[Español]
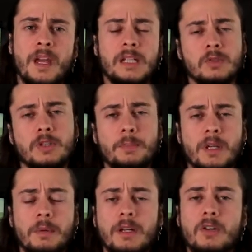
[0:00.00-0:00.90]
es un tipo
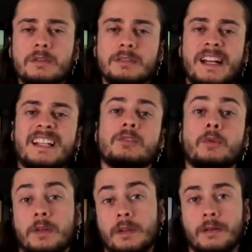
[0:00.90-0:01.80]
de vinilo
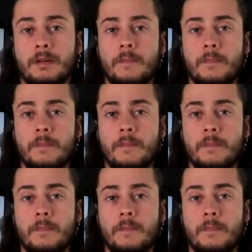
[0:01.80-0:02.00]
translúcido.